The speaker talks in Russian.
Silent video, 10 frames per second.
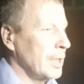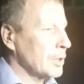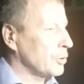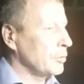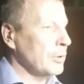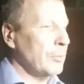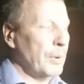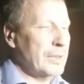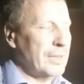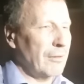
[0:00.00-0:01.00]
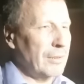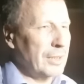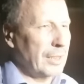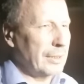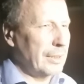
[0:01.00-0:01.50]
Суду не
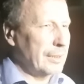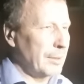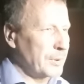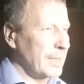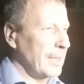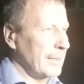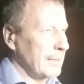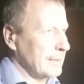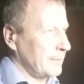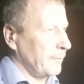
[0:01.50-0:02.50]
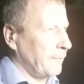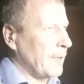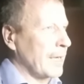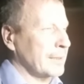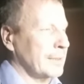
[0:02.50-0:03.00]
представлены какие-то обстоятельства,
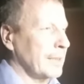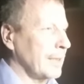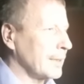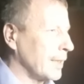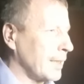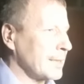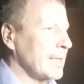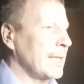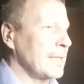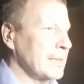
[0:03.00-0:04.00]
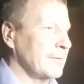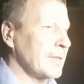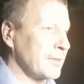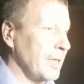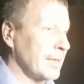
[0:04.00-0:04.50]
факты, доказательства,
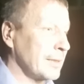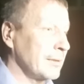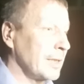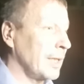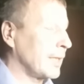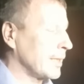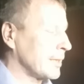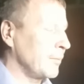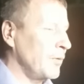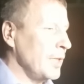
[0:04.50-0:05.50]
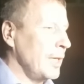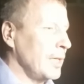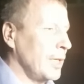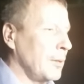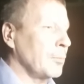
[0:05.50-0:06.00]
связанные как с
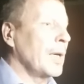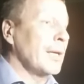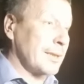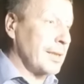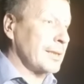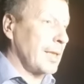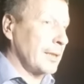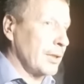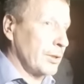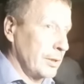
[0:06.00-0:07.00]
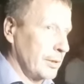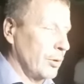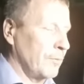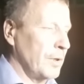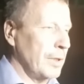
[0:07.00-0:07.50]
обвинением, с достаточностью
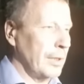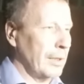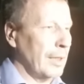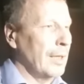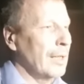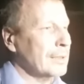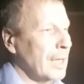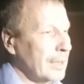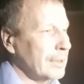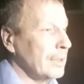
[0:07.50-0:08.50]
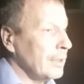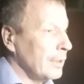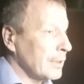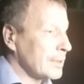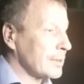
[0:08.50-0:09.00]
обвинения, так
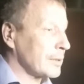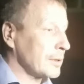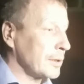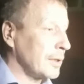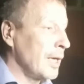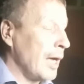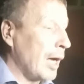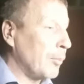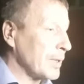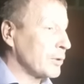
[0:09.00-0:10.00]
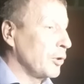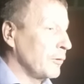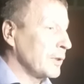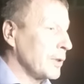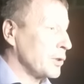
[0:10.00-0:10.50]
и с э,
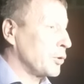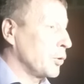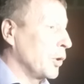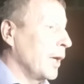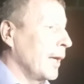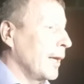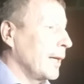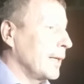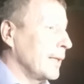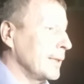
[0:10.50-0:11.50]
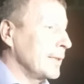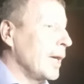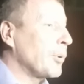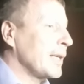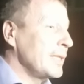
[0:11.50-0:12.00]
обоснованностью э,
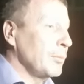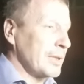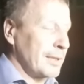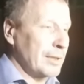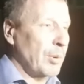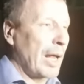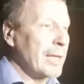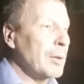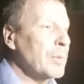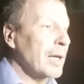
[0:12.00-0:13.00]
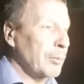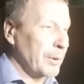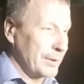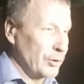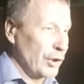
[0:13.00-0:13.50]
необходимости избрания меры
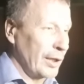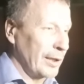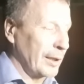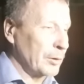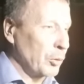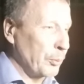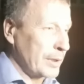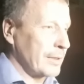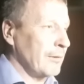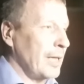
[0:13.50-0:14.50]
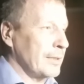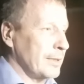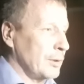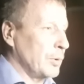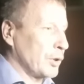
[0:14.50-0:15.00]
пресечения. Ну, представляете
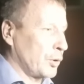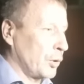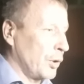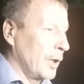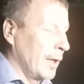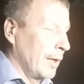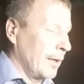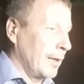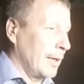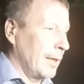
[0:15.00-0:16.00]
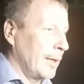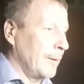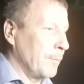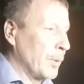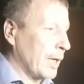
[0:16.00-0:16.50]
себе, что э,
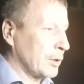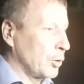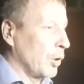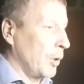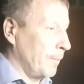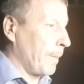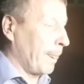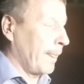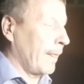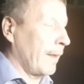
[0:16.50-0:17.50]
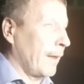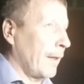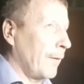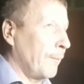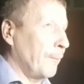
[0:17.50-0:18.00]
мэр до
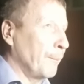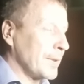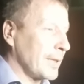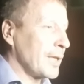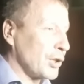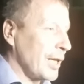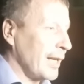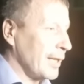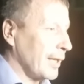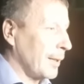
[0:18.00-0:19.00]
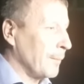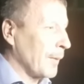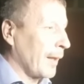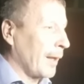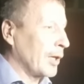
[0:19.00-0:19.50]
задержания
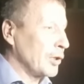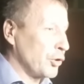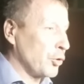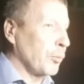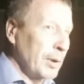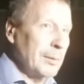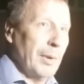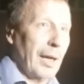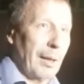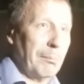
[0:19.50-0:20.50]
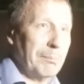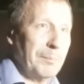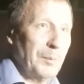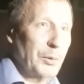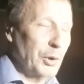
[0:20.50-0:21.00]
еще был мэром,
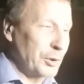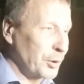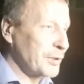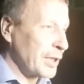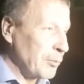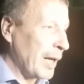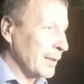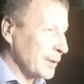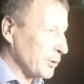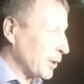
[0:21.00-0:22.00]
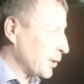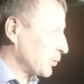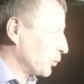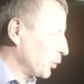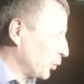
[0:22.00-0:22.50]
то есть он занимал
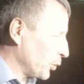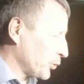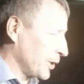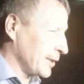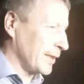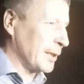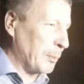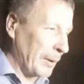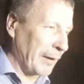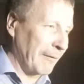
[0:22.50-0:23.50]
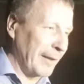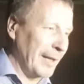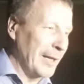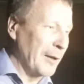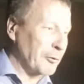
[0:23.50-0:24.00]
государственную должность, это первое.
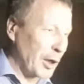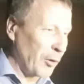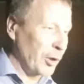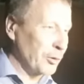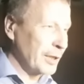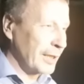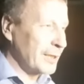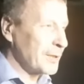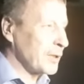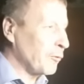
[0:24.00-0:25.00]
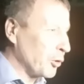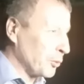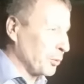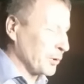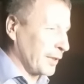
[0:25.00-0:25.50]
Второе, он находился в
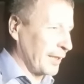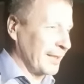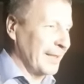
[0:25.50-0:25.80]
отпуске.